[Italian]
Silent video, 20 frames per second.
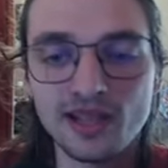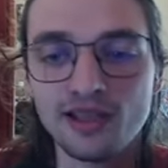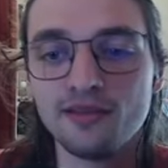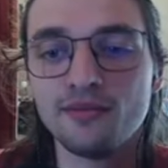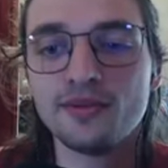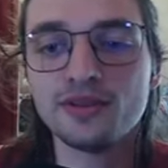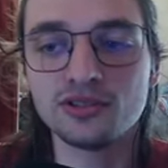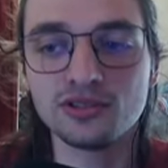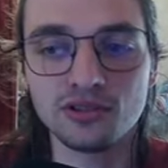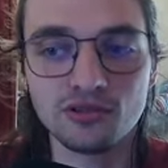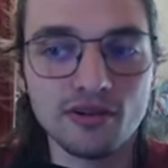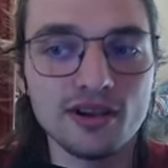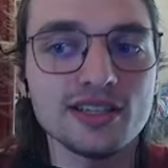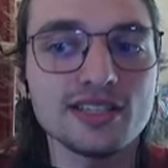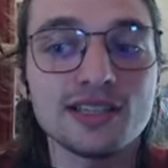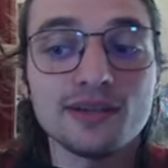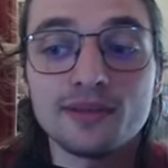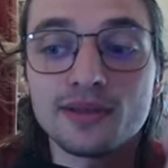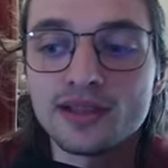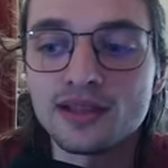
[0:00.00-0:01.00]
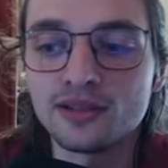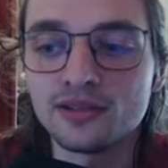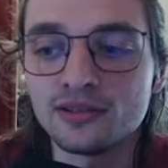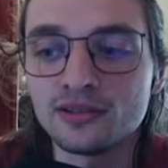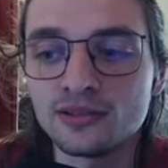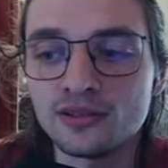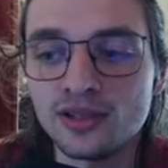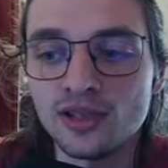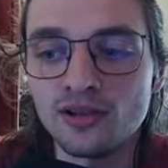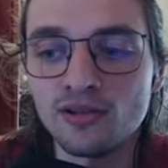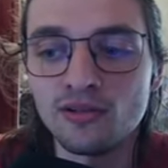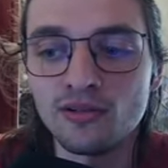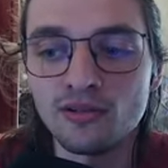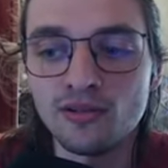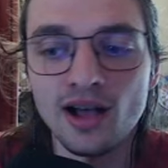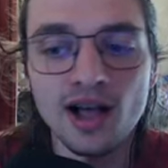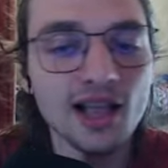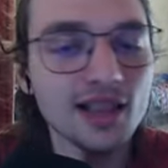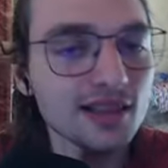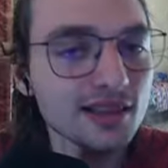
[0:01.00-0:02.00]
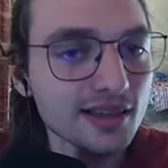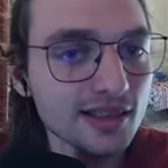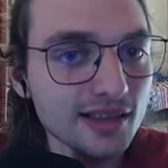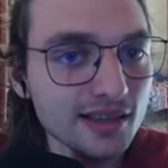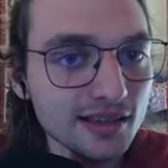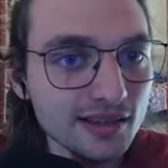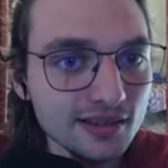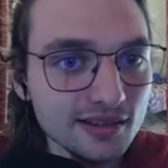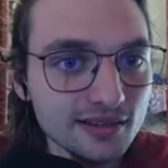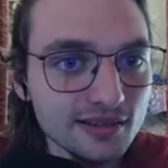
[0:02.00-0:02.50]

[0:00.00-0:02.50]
ho messo questa perché non ne ho altre.